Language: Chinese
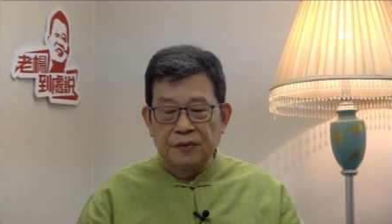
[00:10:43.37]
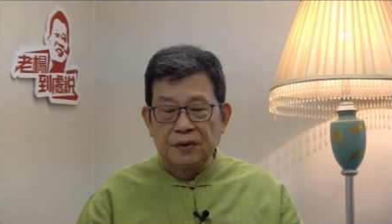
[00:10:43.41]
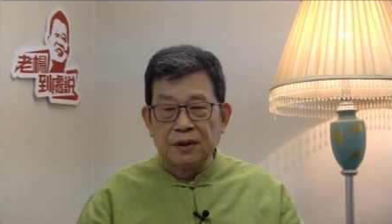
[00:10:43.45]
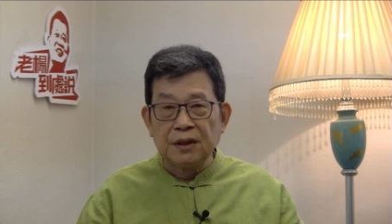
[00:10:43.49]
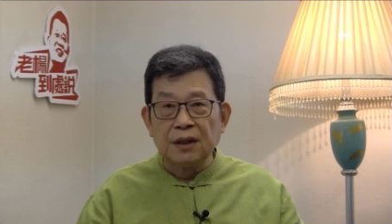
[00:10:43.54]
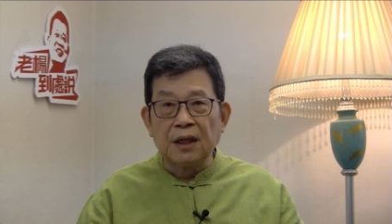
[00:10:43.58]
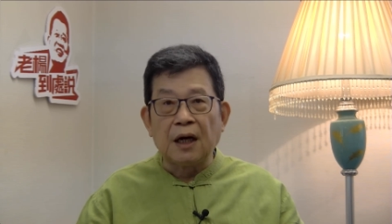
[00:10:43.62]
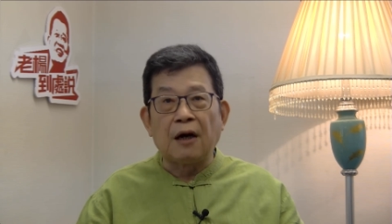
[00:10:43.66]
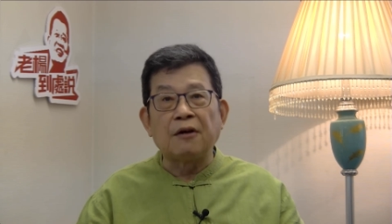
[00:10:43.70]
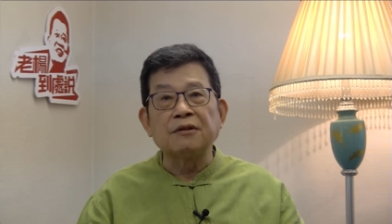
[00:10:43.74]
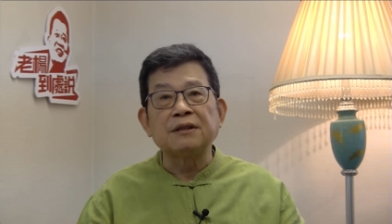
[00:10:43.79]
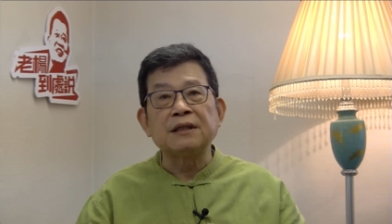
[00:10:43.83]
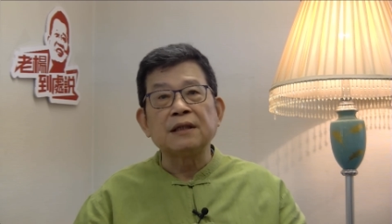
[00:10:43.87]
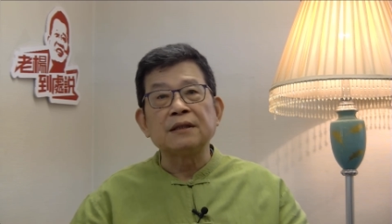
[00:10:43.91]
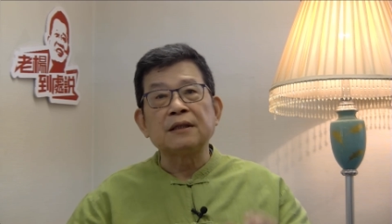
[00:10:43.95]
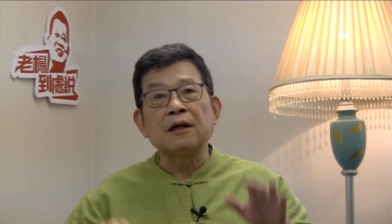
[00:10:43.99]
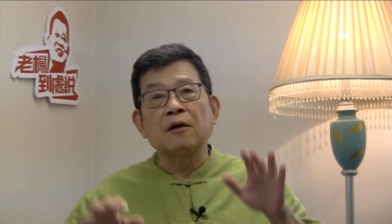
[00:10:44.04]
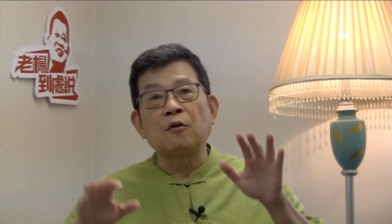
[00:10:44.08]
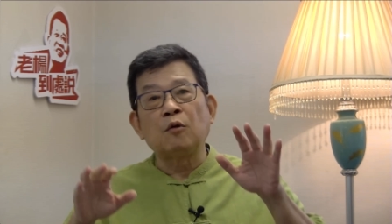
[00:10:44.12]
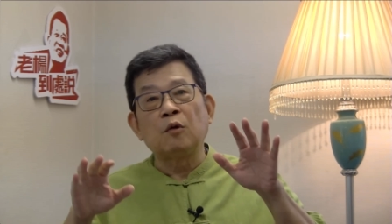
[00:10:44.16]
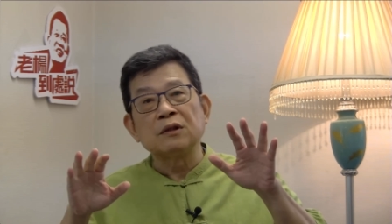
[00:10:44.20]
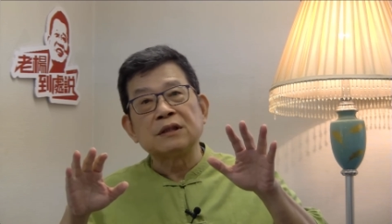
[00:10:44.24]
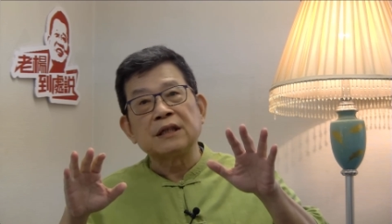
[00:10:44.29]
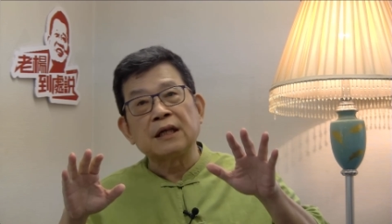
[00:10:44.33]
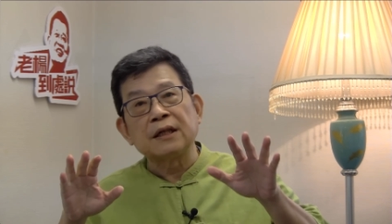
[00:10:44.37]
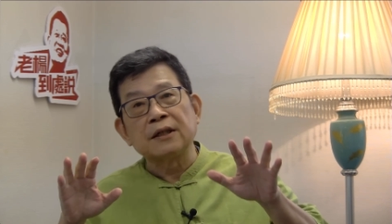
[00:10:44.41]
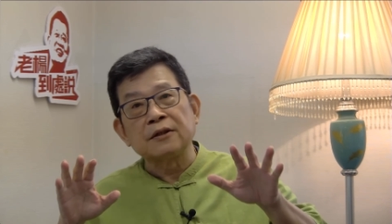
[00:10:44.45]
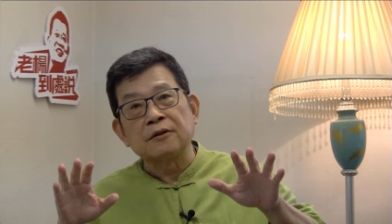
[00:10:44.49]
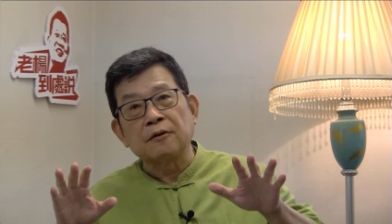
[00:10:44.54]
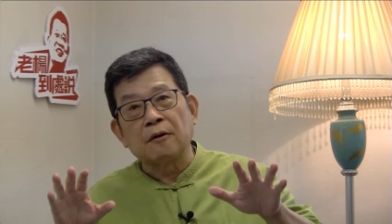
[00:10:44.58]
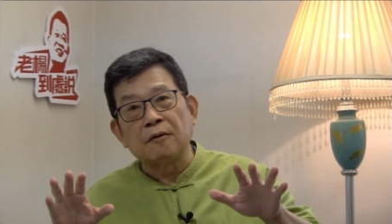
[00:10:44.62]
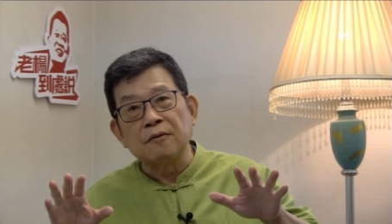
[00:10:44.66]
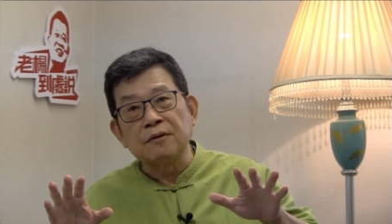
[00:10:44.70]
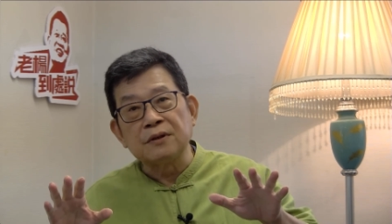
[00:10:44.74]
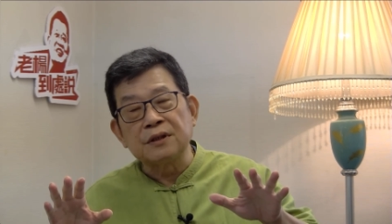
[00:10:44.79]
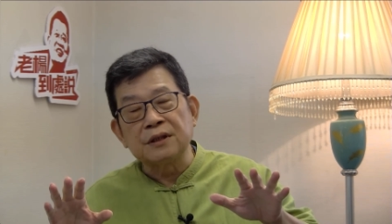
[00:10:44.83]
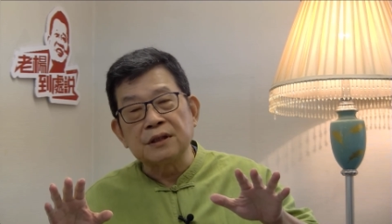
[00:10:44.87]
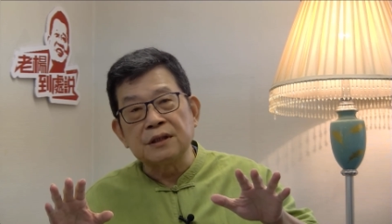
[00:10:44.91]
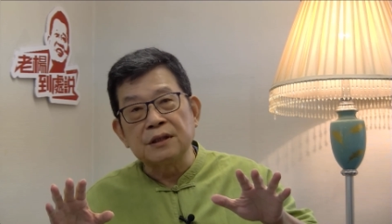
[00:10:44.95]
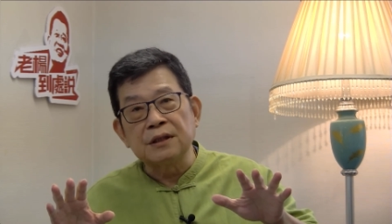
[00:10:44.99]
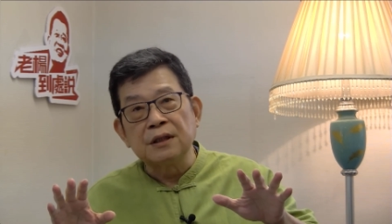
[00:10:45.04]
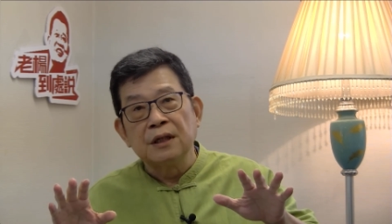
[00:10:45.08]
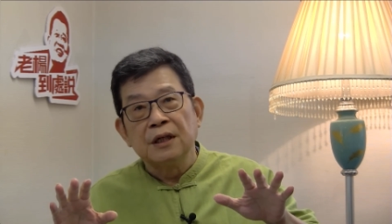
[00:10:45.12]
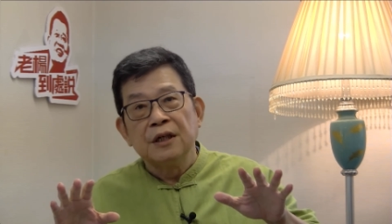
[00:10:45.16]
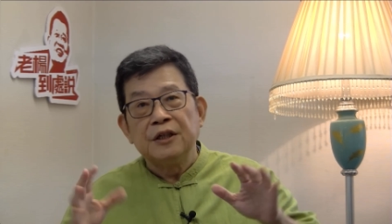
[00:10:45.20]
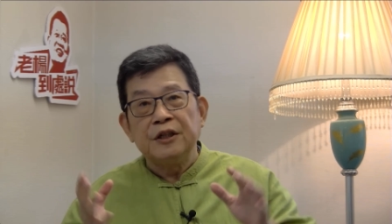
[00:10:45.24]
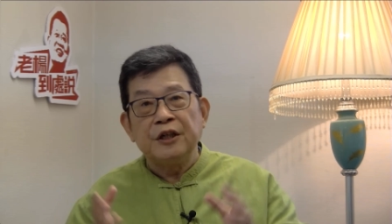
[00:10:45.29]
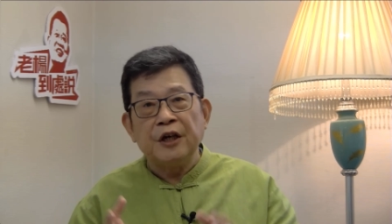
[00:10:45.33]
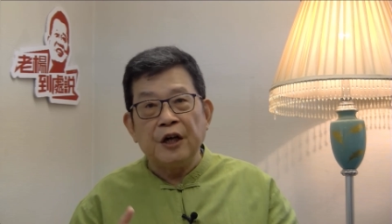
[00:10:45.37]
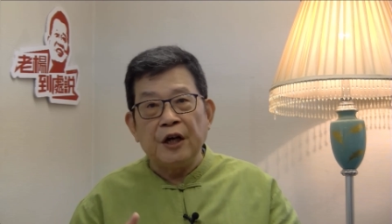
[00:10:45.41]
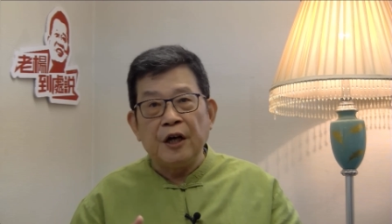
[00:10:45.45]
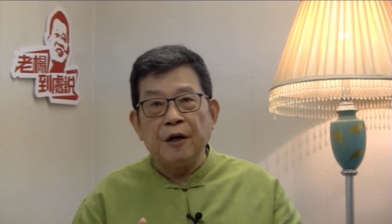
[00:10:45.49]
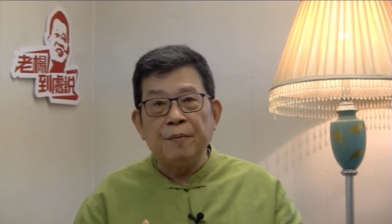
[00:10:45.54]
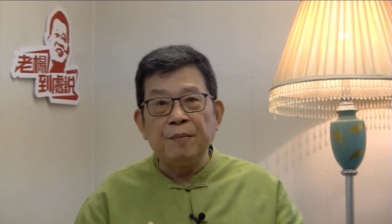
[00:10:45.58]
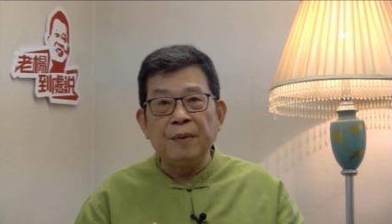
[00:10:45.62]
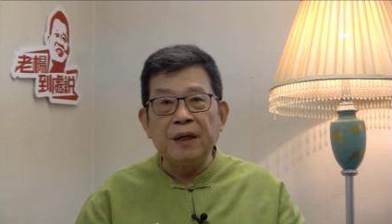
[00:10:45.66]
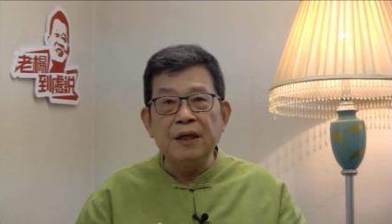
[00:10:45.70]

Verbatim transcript: 好像在扩张的同时，也没